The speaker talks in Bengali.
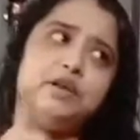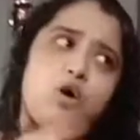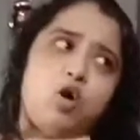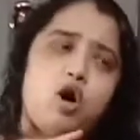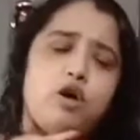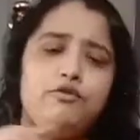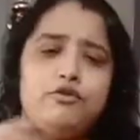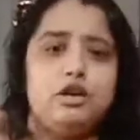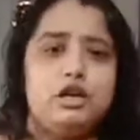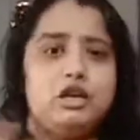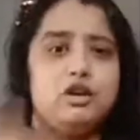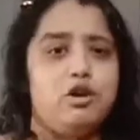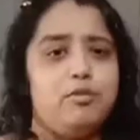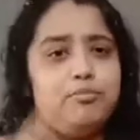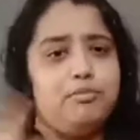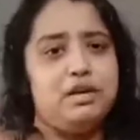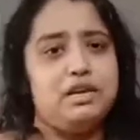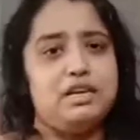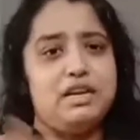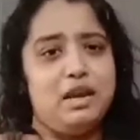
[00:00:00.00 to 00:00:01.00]
হয় ভিডিওর
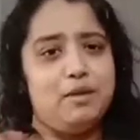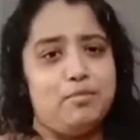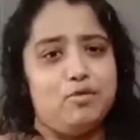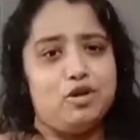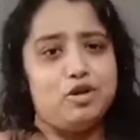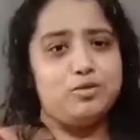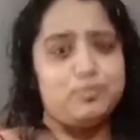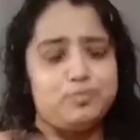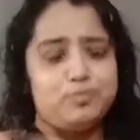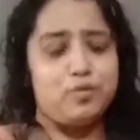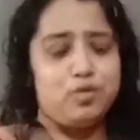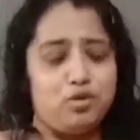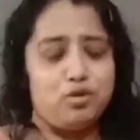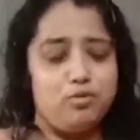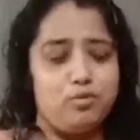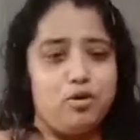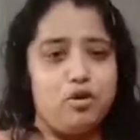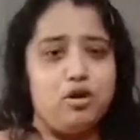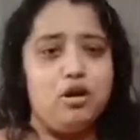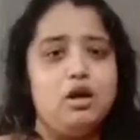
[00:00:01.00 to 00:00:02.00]
মিডিলে
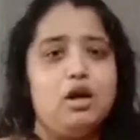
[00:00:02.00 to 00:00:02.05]
বলবো